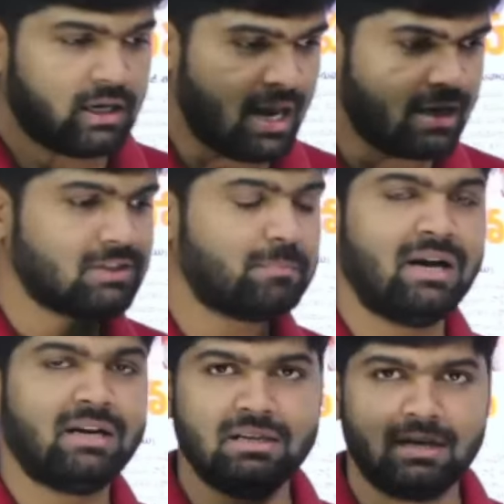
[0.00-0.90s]
కాంగ్రెస్
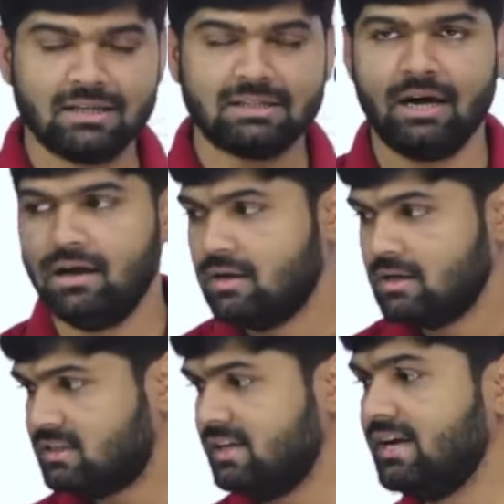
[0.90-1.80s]
పార్టీ రాష్ట్ర
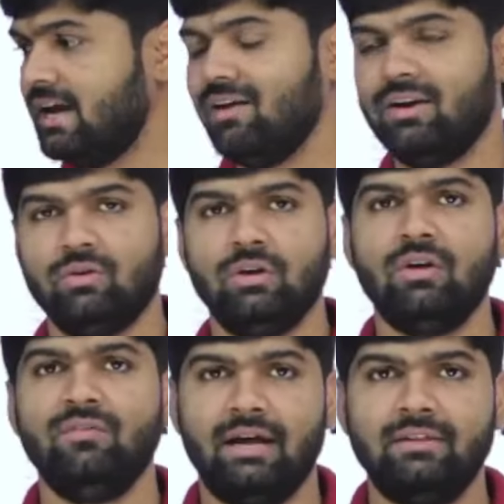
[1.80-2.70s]
సీనియర్లు ఎవరైతే
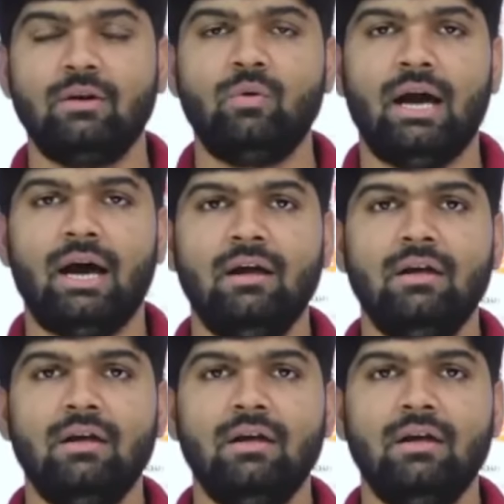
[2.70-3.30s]
ఉన్నారో వీళ్ళందరూ కూడా